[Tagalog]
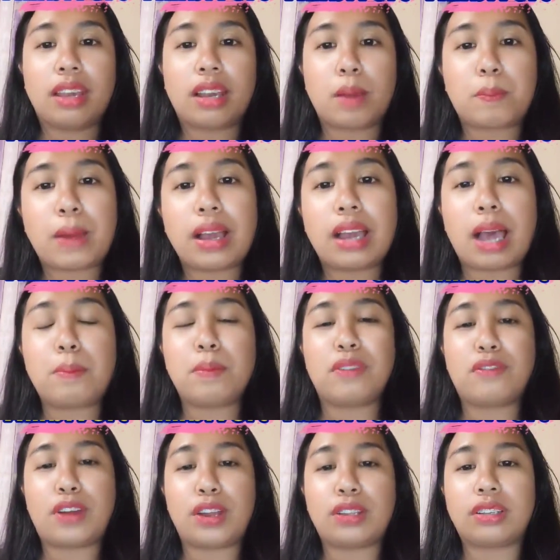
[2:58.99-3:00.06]
kapag
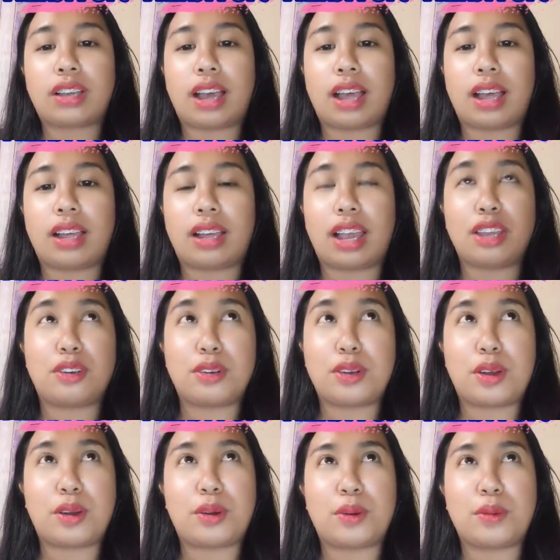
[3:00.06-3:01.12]
ambivert ka, I
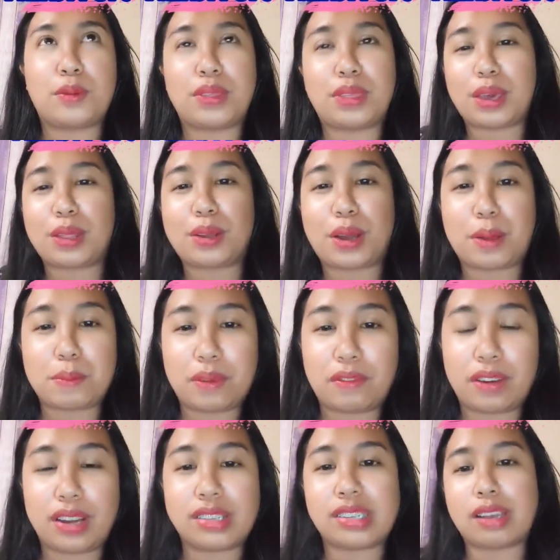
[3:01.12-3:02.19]
don't know, the other
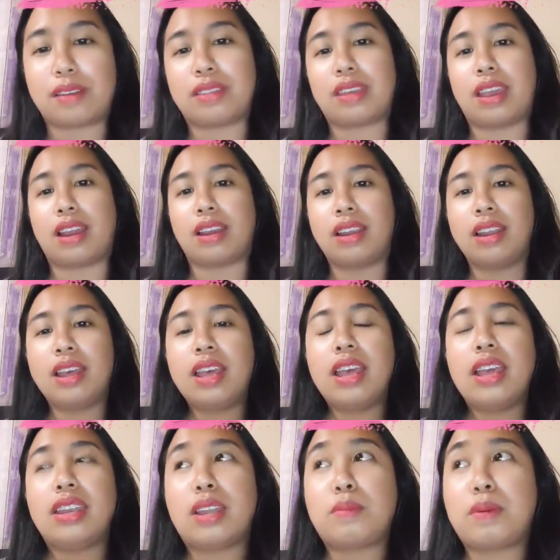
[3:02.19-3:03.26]
ambiverts out there,
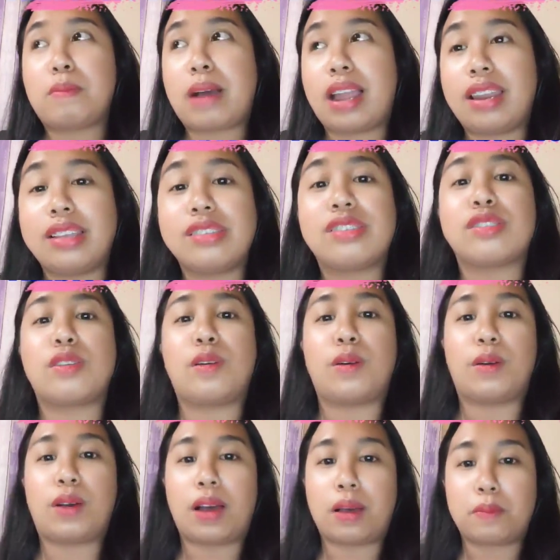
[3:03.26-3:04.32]
nababalance
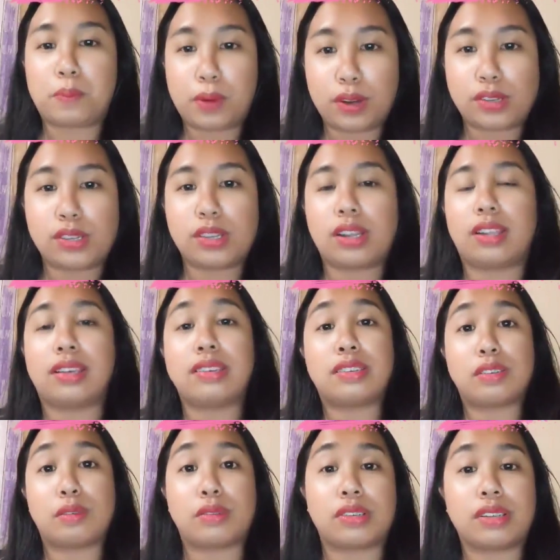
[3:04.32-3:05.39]
ko ang personal and
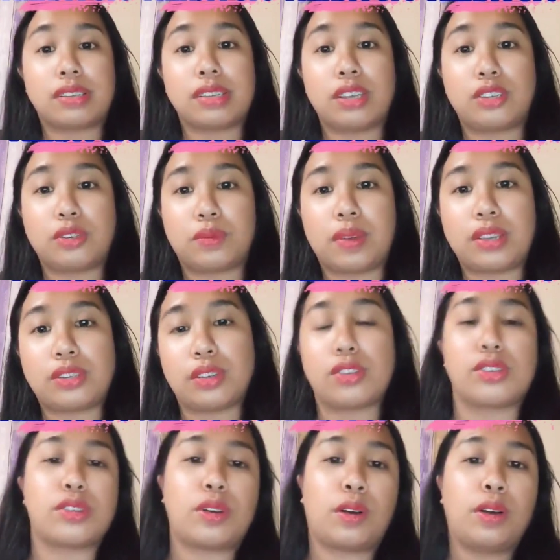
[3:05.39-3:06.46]
social
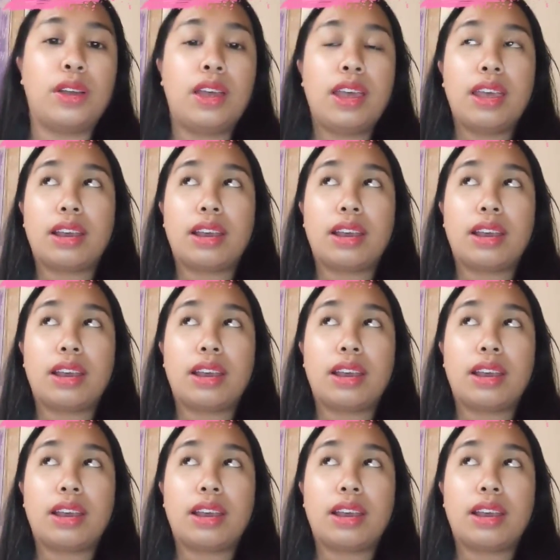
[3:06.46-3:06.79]
situations ko.